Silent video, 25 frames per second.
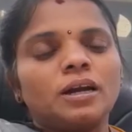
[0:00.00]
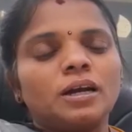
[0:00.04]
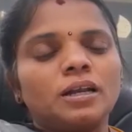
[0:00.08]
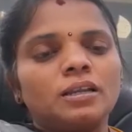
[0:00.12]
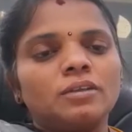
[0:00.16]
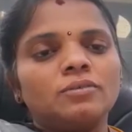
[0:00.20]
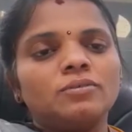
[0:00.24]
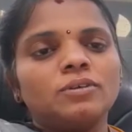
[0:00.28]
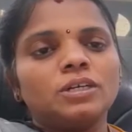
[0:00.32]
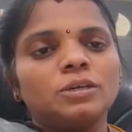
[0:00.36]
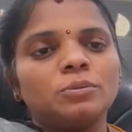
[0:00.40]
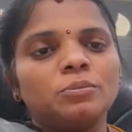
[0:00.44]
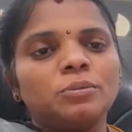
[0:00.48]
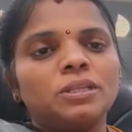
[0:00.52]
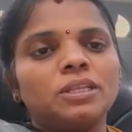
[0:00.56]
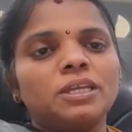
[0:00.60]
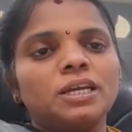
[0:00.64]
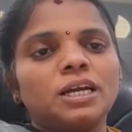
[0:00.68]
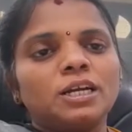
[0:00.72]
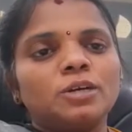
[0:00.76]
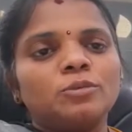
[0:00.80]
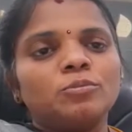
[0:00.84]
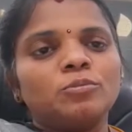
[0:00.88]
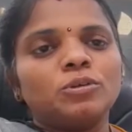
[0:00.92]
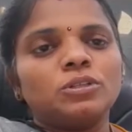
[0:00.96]
அளவுக்கு மீறி
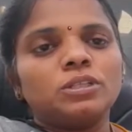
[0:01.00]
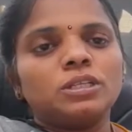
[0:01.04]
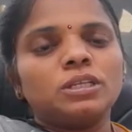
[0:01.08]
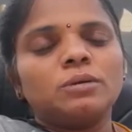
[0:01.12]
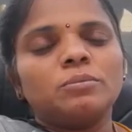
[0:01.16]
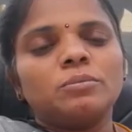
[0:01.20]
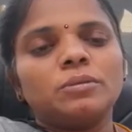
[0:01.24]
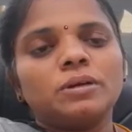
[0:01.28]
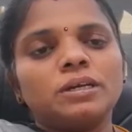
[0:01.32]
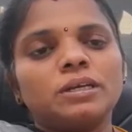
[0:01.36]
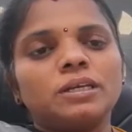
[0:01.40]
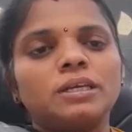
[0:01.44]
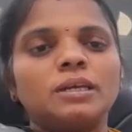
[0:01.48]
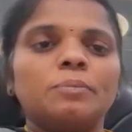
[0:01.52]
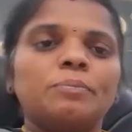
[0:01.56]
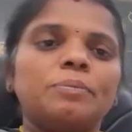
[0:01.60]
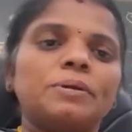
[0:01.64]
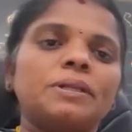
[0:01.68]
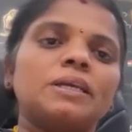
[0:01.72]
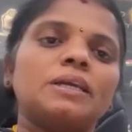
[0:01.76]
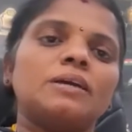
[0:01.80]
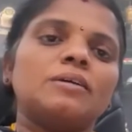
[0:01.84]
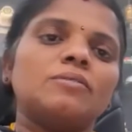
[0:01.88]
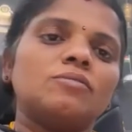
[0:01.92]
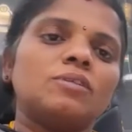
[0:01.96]
ஆகும்போது நம்ம
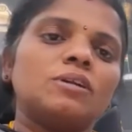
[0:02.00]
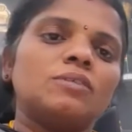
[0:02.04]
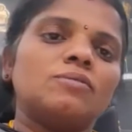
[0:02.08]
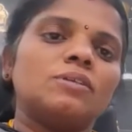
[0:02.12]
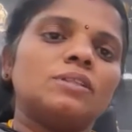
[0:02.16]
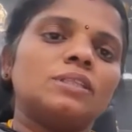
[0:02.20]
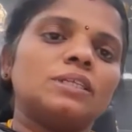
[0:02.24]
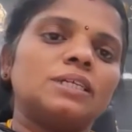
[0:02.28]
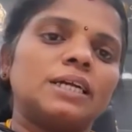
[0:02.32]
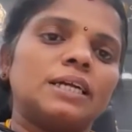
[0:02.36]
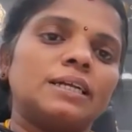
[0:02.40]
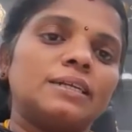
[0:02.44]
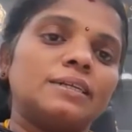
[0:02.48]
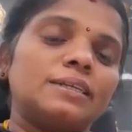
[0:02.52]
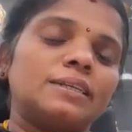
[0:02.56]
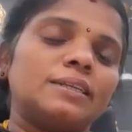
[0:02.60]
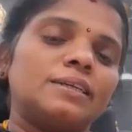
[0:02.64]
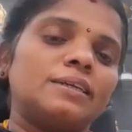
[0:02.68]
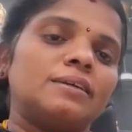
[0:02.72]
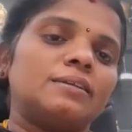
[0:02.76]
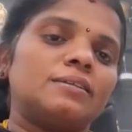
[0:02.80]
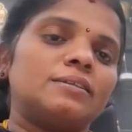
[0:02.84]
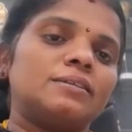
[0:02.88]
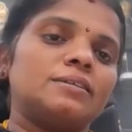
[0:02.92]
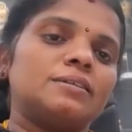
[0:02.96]
எப்படி அவங்கள வந்து
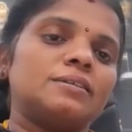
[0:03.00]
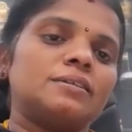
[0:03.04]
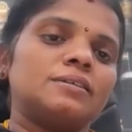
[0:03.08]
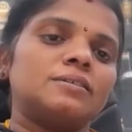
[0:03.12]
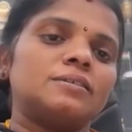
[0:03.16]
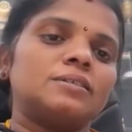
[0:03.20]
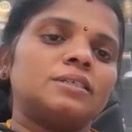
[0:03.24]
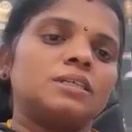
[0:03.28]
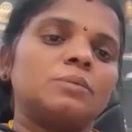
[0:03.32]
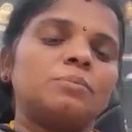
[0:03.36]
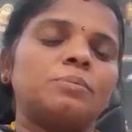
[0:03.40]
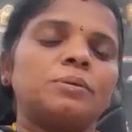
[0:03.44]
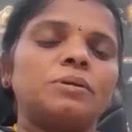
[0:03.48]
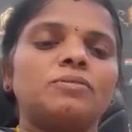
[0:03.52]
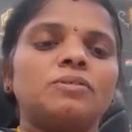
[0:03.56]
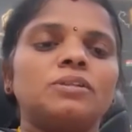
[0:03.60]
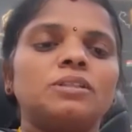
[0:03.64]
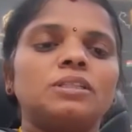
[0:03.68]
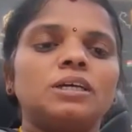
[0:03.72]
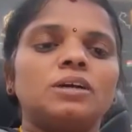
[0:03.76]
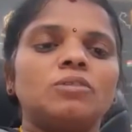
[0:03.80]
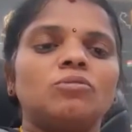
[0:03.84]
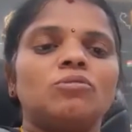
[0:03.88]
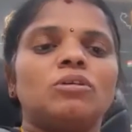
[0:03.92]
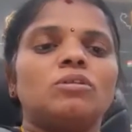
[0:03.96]
கண்டறியறது எப்படி
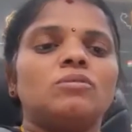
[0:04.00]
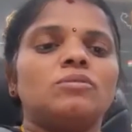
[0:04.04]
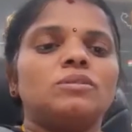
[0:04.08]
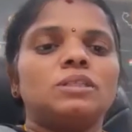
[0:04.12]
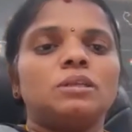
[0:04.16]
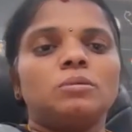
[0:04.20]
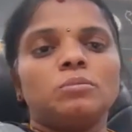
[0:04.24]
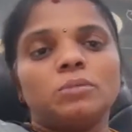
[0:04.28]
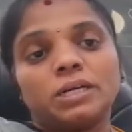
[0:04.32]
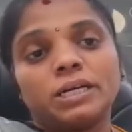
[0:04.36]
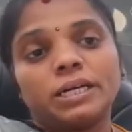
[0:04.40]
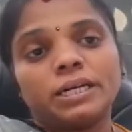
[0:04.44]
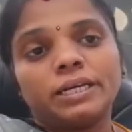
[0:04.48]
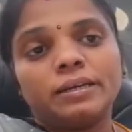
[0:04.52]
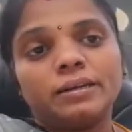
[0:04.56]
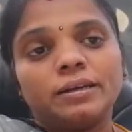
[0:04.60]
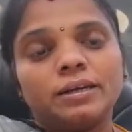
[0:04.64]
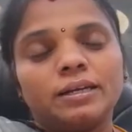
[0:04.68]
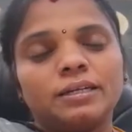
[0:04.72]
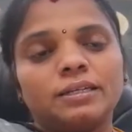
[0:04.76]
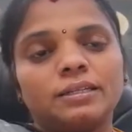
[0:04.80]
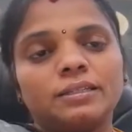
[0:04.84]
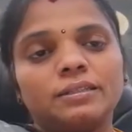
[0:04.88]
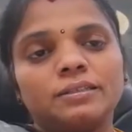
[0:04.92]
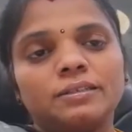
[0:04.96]
வந்து அவங்கள வந்து நம்ம
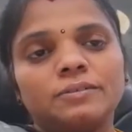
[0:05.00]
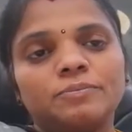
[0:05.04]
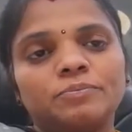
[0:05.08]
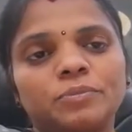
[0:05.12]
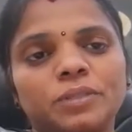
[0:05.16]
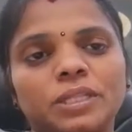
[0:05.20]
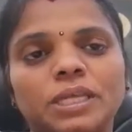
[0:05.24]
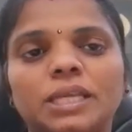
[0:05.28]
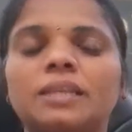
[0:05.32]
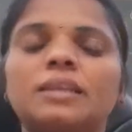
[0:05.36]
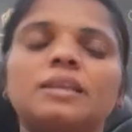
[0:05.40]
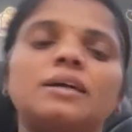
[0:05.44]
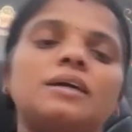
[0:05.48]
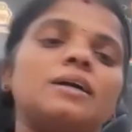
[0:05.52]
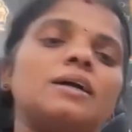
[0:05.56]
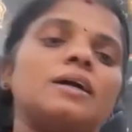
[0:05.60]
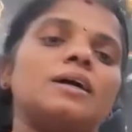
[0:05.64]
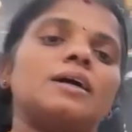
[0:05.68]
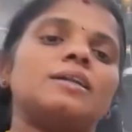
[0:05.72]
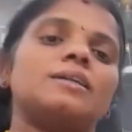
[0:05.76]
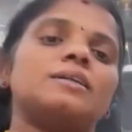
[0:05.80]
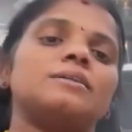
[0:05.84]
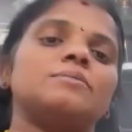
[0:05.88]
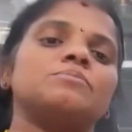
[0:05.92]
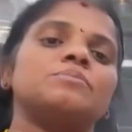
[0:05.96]
கையாளுறது என்ன
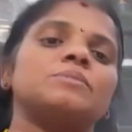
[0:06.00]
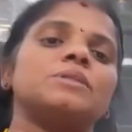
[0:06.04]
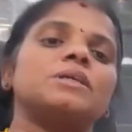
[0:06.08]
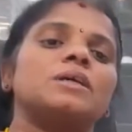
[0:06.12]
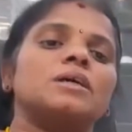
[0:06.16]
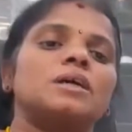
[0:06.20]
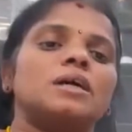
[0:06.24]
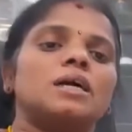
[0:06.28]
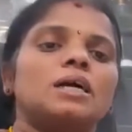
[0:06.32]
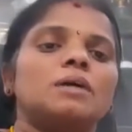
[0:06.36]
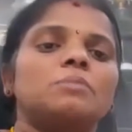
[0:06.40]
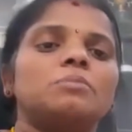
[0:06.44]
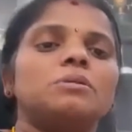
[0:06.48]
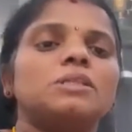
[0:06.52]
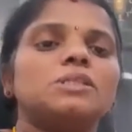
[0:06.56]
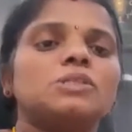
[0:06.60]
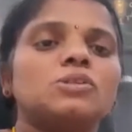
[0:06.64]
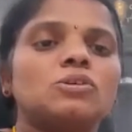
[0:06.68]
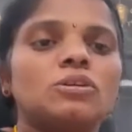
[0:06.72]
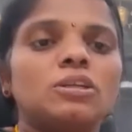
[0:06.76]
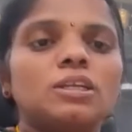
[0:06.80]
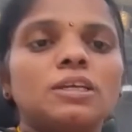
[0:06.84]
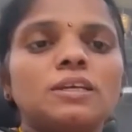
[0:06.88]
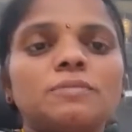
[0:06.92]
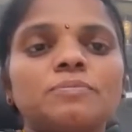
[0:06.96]
காரணம் அப்படின்னு
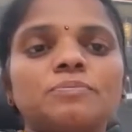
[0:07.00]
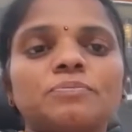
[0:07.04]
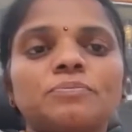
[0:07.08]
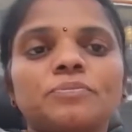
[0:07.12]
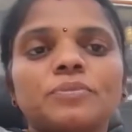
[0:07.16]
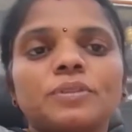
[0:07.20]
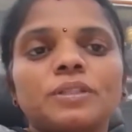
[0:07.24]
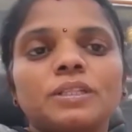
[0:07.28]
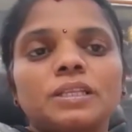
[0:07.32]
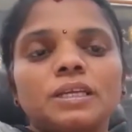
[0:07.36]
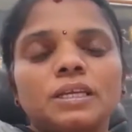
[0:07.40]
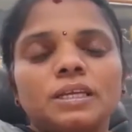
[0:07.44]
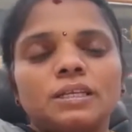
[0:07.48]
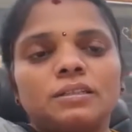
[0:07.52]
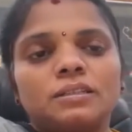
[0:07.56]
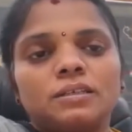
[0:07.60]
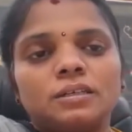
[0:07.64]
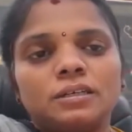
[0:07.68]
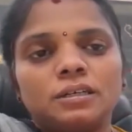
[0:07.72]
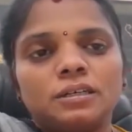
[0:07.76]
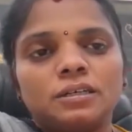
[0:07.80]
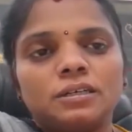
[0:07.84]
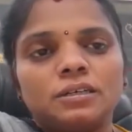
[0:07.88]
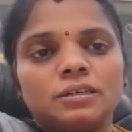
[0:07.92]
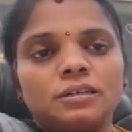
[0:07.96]
சொல்லி இன்றைக்கி
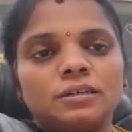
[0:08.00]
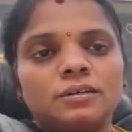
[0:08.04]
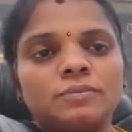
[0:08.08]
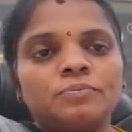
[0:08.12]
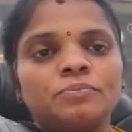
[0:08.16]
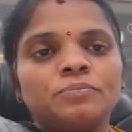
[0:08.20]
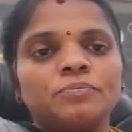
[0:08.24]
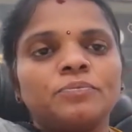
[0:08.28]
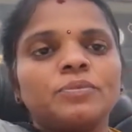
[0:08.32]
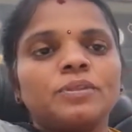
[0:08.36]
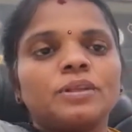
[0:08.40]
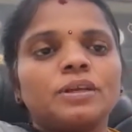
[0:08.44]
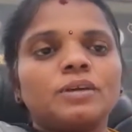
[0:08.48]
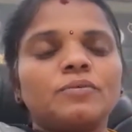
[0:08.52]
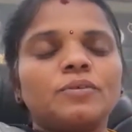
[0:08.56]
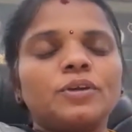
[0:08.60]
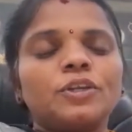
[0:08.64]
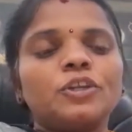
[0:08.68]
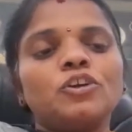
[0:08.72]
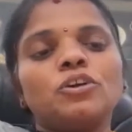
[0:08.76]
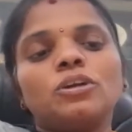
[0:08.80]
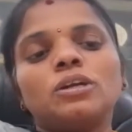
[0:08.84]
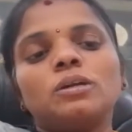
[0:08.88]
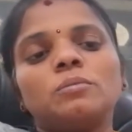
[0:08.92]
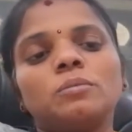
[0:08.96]

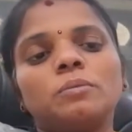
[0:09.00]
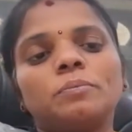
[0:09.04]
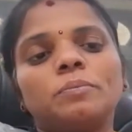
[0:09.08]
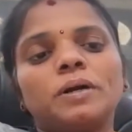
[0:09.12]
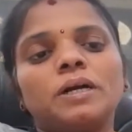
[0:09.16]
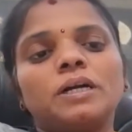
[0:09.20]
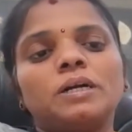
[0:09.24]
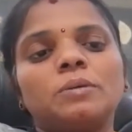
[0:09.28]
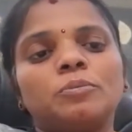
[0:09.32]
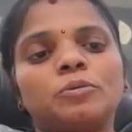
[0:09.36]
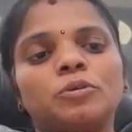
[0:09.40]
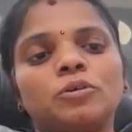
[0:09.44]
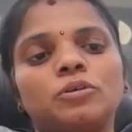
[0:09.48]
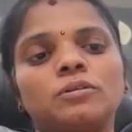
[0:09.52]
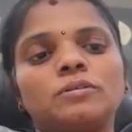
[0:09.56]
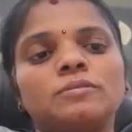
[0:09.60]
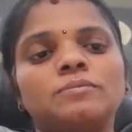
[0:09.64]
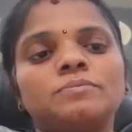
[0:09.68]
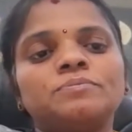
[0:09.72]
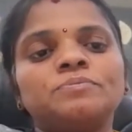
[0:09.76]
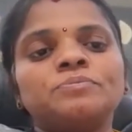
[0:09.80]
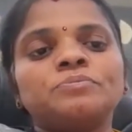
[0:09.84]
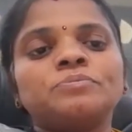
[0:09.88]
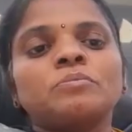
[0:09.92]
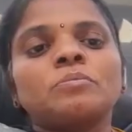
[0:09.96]
வீடியோவில் நம்ம பார்க்க போகிறோம்
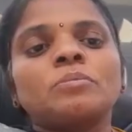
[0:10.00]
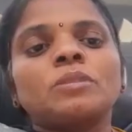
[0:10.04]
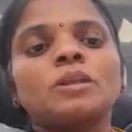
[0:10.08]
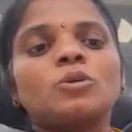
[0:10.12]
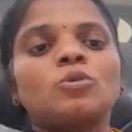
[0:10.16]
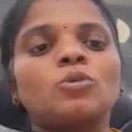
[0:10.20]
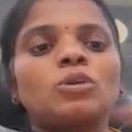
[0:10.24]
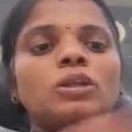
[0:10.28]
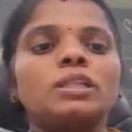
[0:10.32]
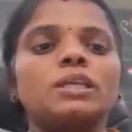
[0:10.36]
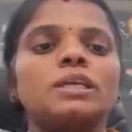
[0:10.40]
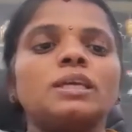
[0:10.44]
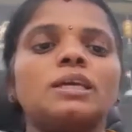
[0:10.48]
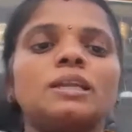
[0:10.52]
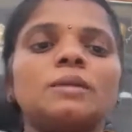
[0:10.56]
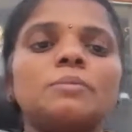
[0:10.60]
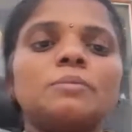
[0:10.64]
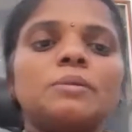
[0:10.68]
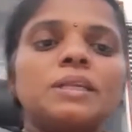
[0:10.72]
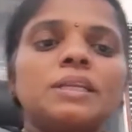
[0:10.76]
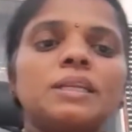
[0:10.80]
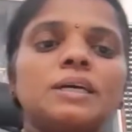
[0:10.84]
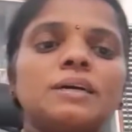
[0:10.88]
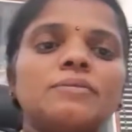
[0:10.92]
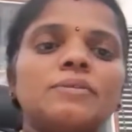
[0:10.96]
குழந்தைகள்
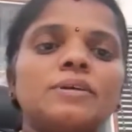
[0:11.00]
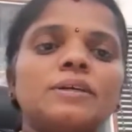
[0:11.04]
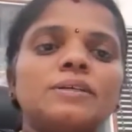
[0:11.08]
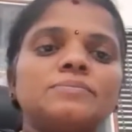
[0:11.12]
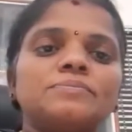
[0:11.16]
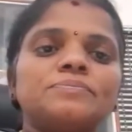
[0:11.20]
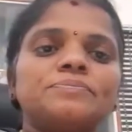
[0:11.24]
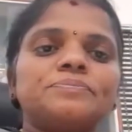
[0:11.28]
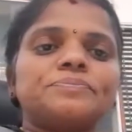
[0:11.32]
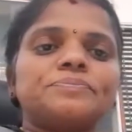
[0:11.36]
அப்படின்னாவே